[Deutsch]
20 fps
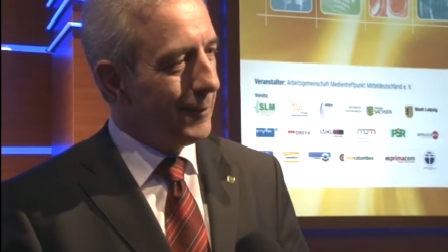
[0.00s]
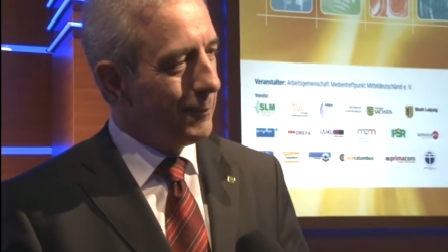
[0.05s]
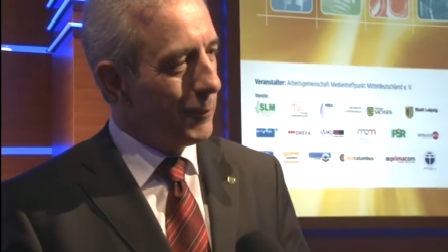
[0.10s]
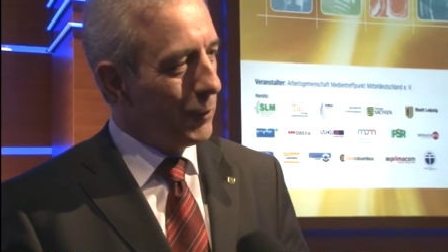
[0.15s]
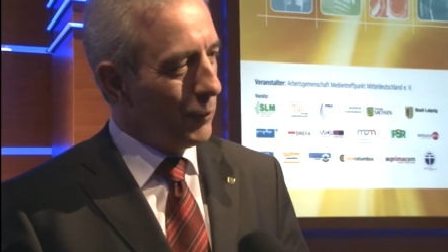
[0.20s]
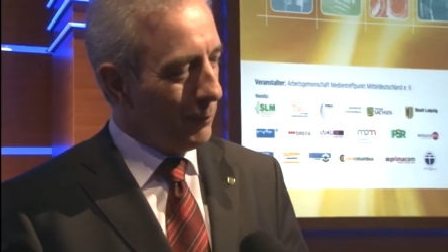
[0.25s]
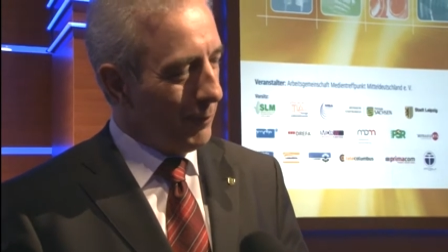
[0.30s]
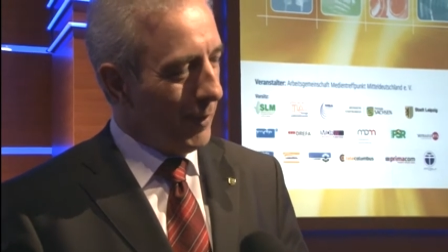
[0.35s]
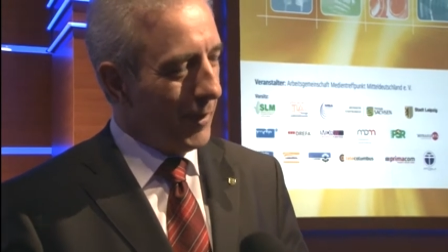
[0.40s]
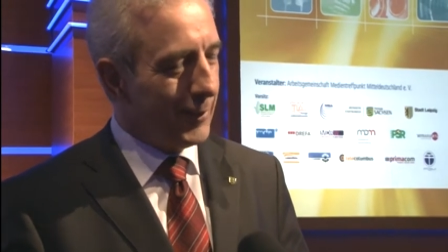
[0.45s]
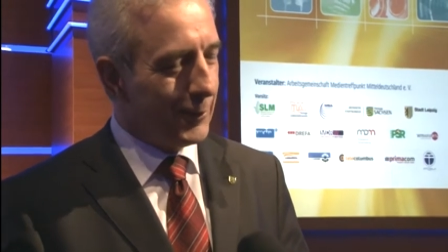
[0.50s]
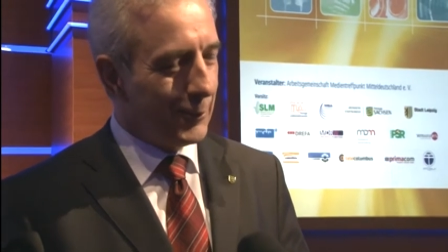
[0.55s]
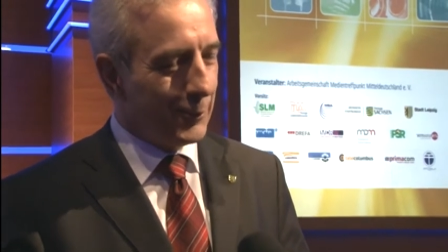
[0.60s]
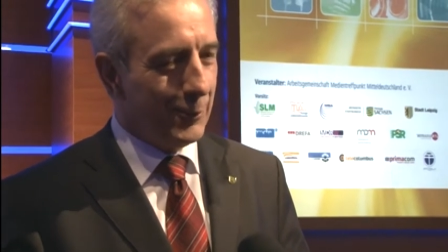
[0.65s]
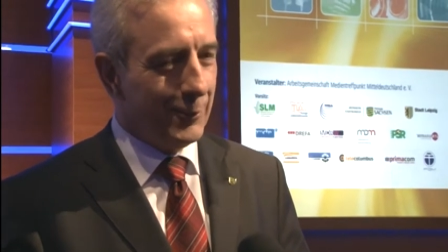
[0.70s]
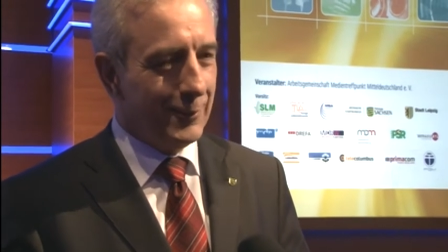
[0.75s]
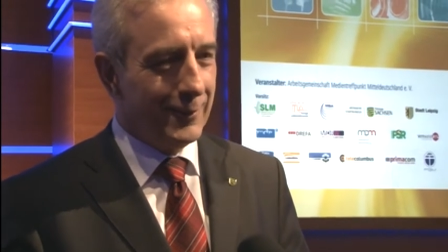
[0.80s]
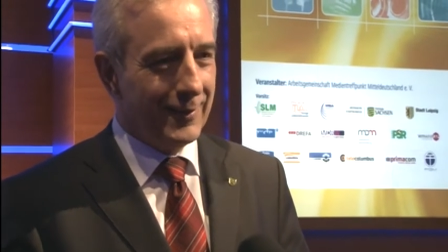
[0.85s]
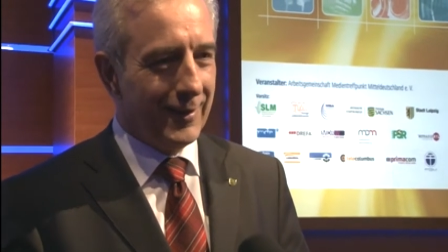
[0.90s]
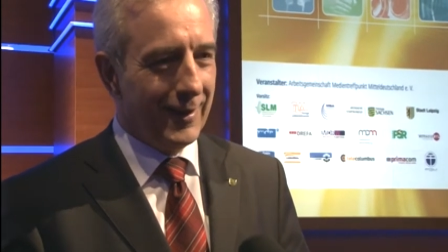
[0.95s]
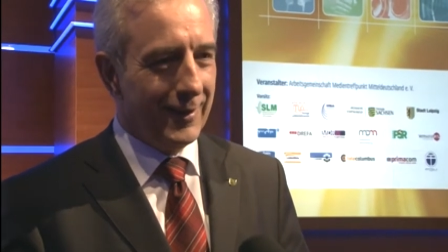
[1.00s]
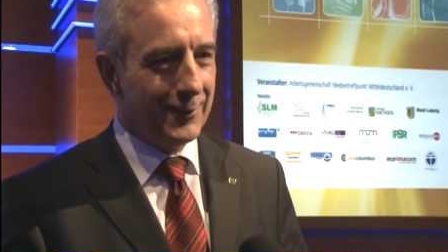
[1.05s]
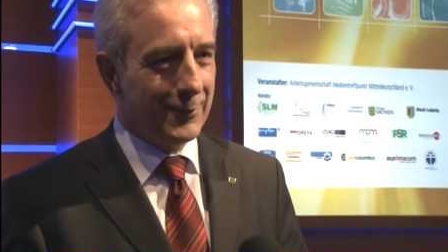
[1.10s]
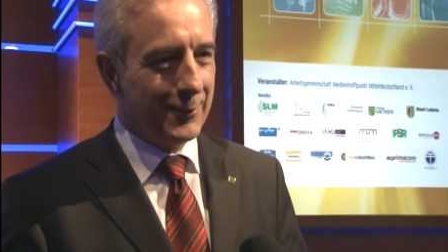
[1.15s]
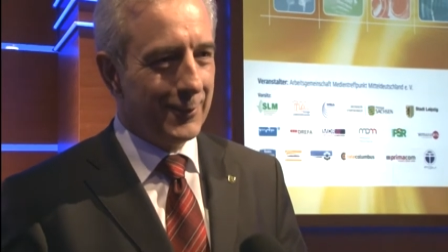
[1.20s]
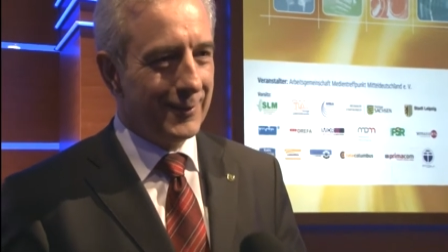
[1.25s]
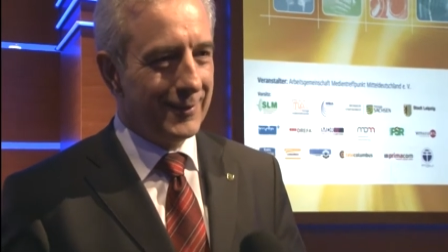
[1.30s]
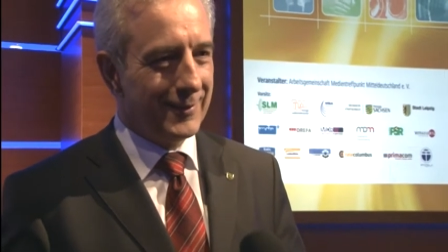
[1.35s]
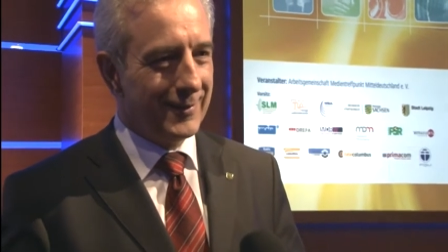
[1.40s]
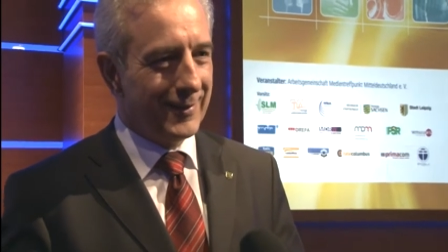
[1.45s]
bis um acht gucken kann
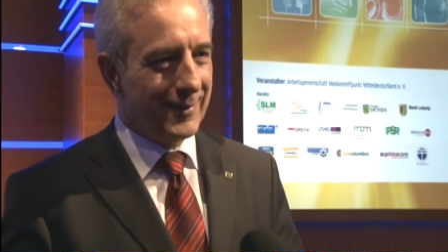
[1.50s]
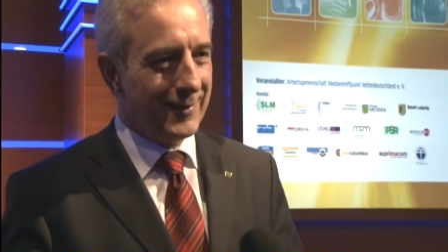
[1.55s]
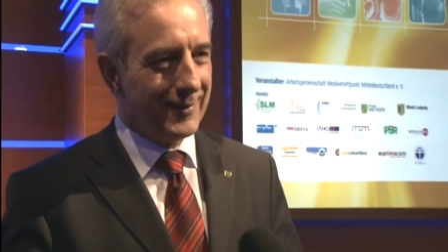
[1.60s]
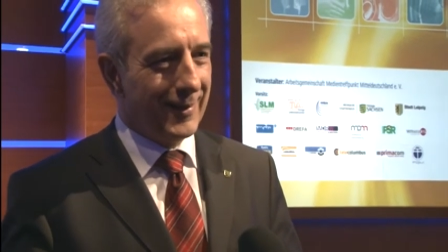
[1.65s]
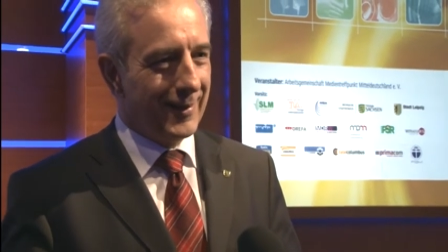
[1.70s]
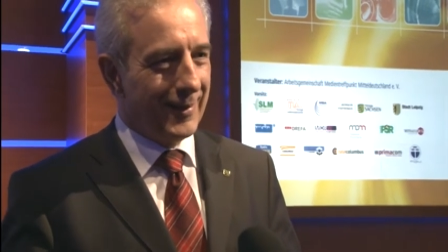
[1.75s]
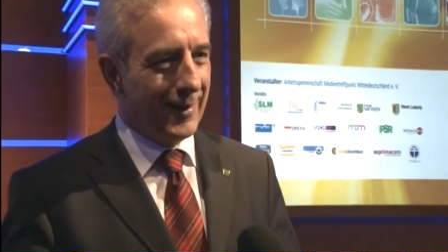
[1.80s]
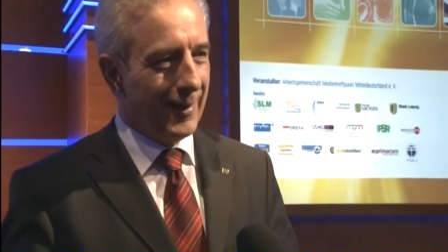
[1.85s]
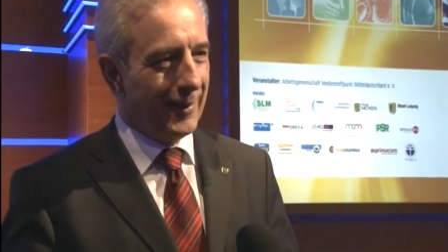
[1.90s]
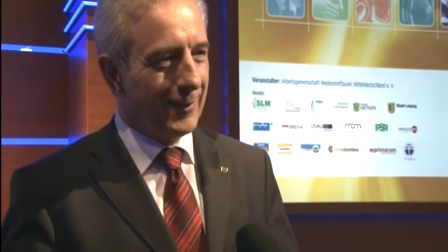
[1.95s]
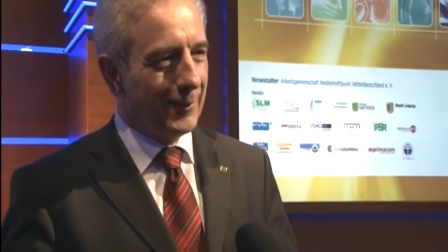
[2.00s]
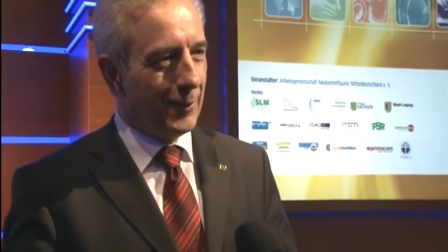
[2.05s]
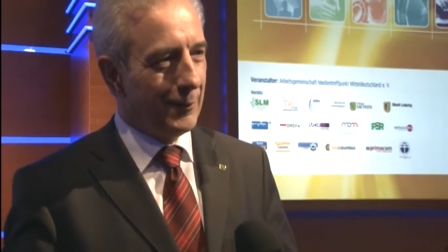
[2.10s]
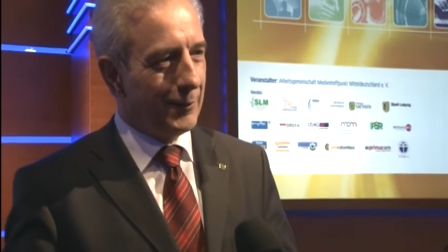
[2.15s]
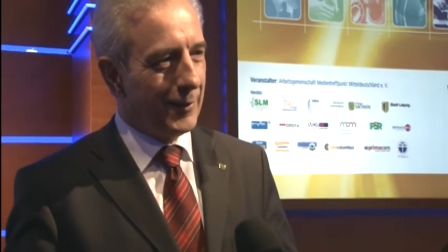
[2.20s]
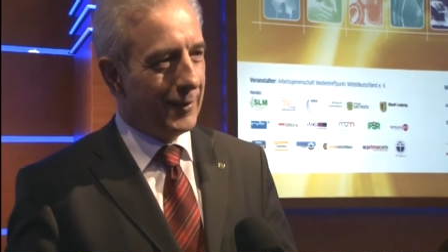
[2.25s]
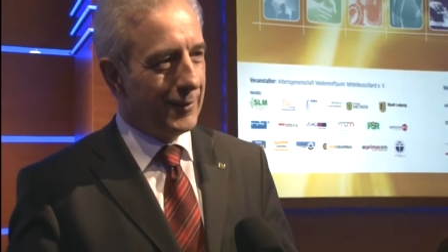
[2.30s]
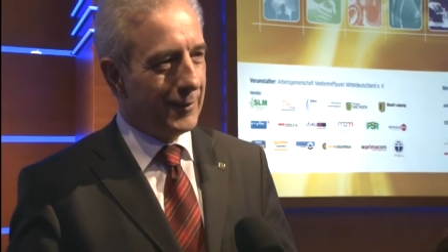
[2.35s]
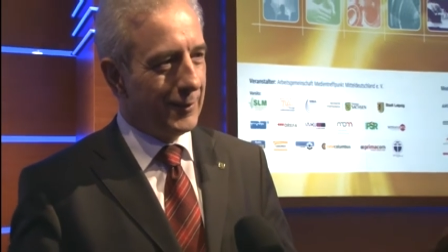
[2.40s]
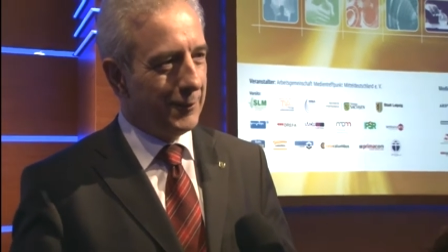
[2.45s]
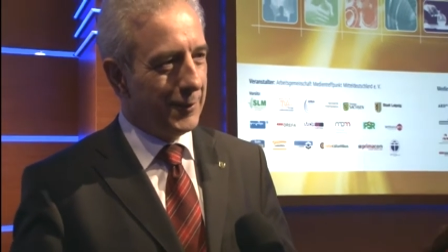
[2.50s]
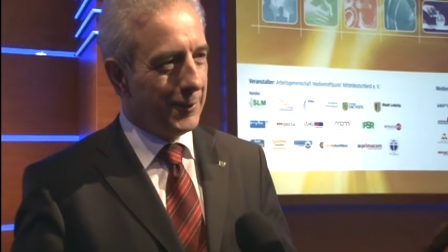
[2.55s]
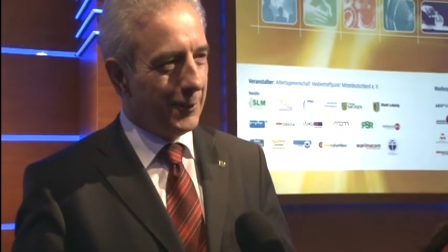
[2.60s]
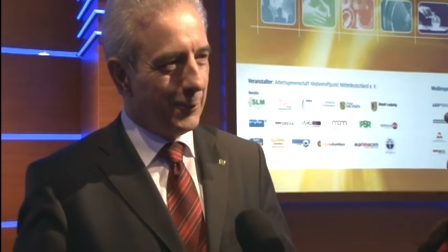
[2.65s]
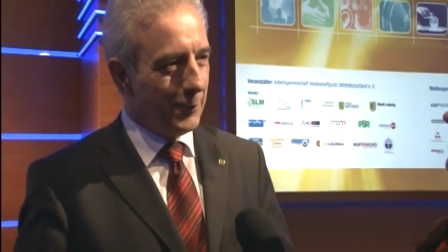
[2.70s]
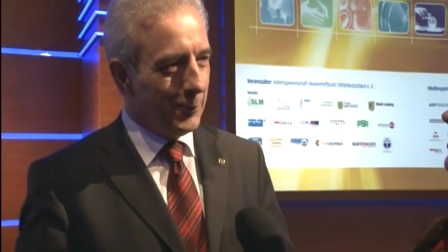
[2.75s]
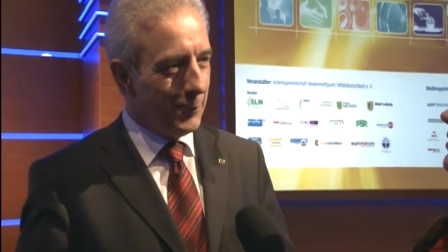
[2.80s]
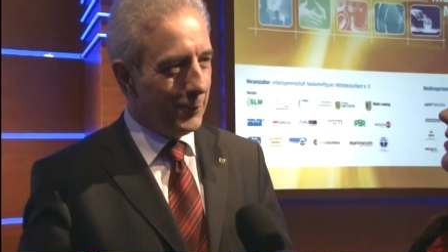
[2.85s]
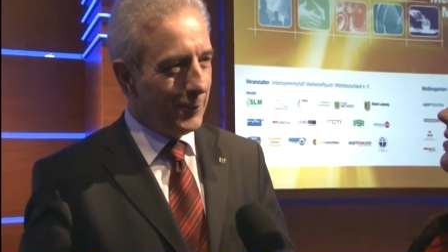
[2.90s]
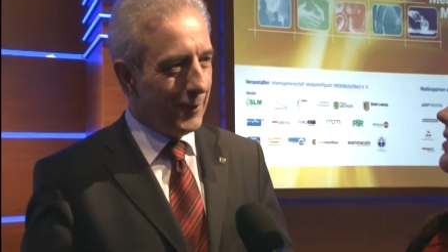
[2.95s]
und äh, danach kommen dann die
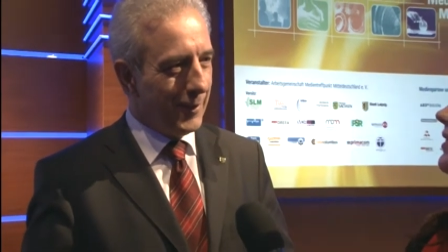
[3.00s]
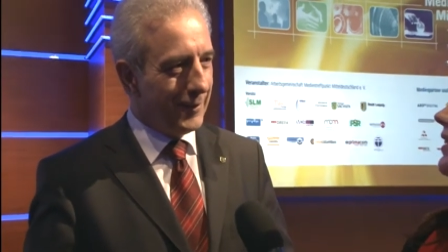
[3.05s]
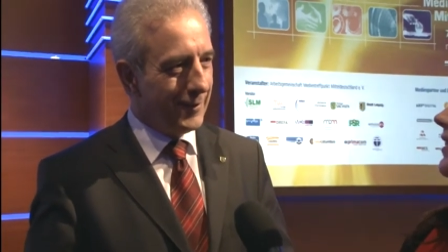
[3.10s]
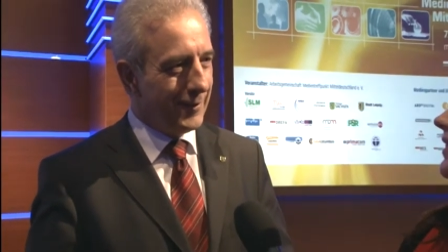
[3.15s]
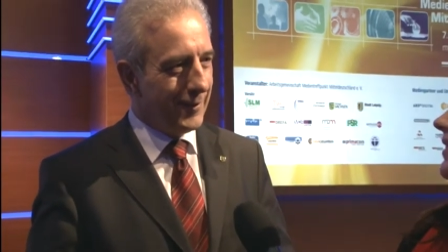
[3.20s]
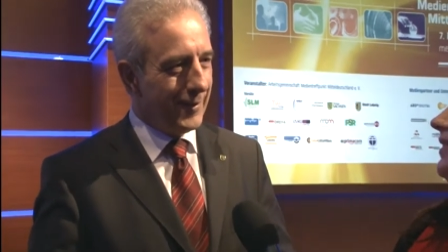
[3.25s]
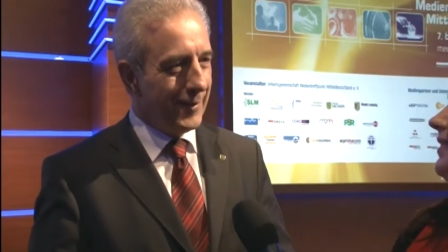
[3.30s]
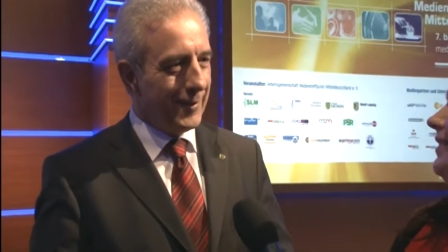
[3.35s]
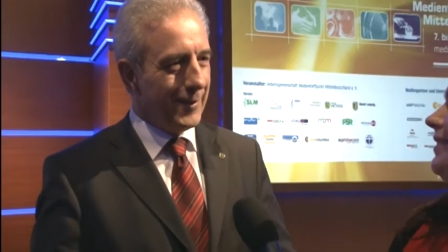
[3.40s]
Wiederholungen